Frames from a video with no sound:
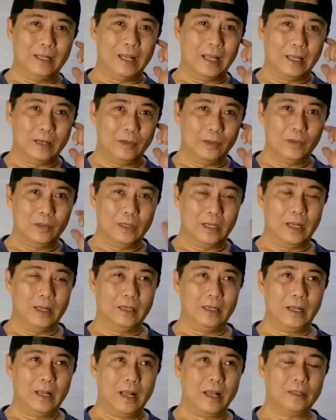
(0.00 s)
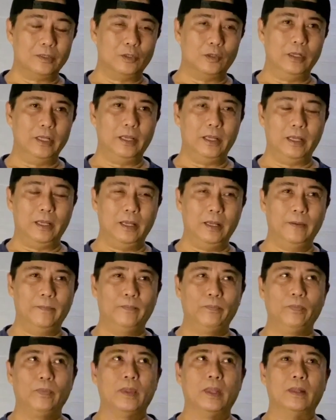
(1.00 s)
lalo. Uh, actually,
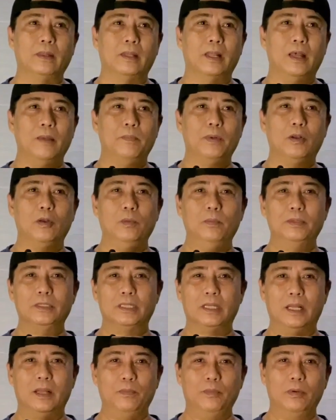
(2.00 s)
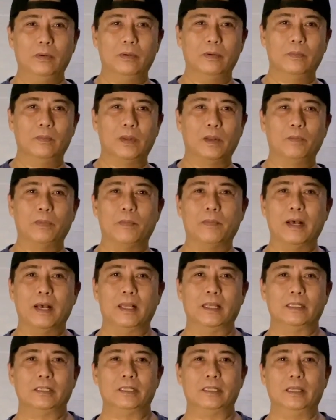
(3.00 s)
nakapag-umpisa na pong
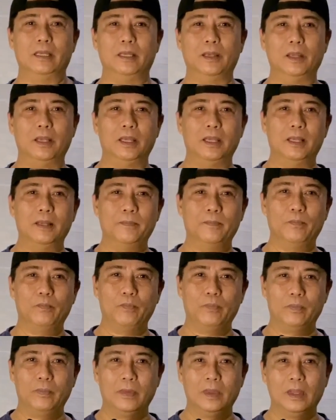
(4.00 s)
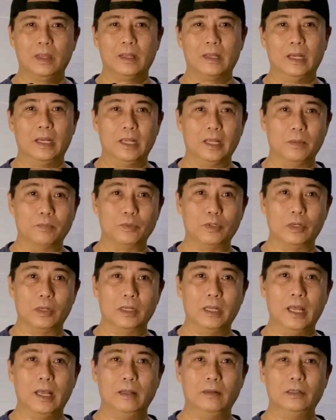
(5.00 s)
magpabahay si Kalingap
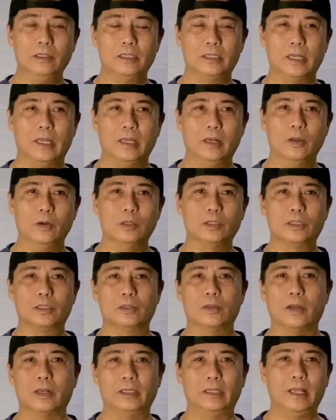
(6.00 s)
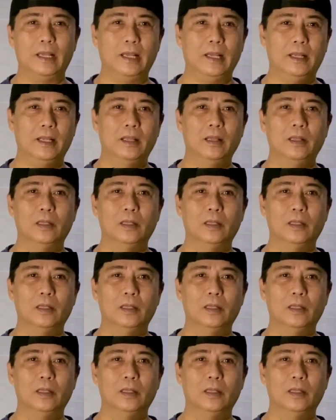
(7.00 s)
Jonah no, sa Ilocos Norte.